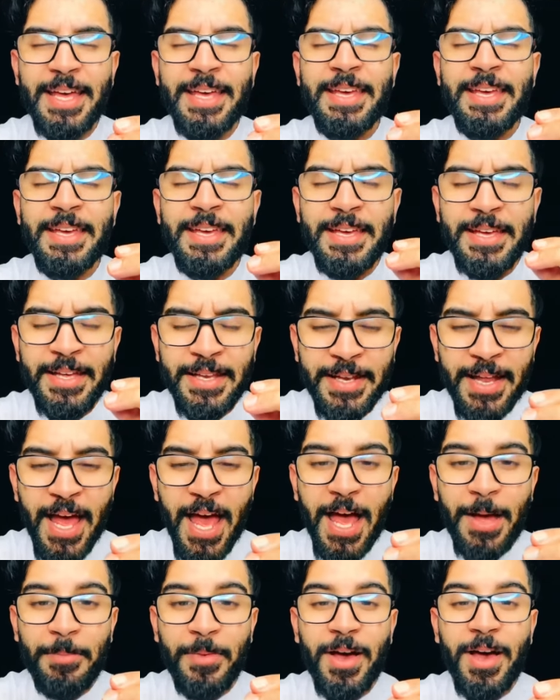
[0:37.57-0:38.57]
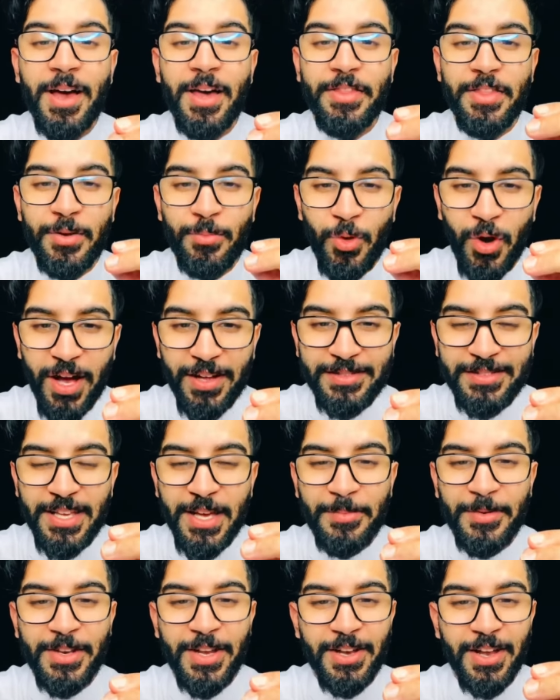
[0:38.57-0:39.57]
إيه نعم أعظم
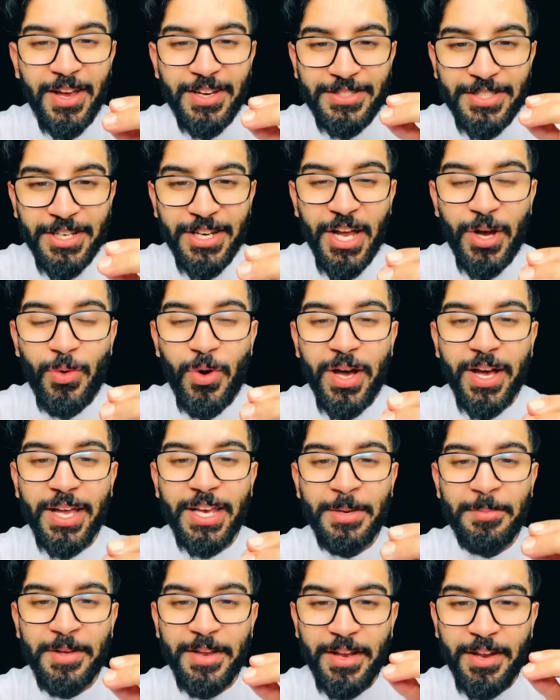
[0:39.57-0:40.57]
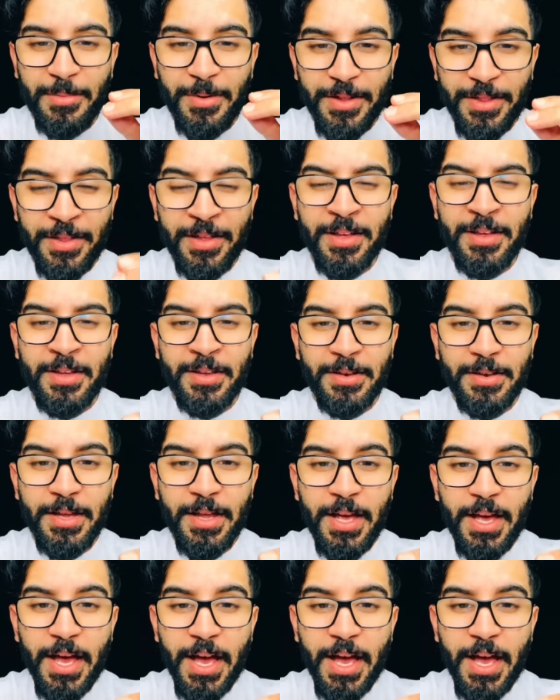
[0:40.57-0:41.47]
حتى من العشر الأواخر من رمضان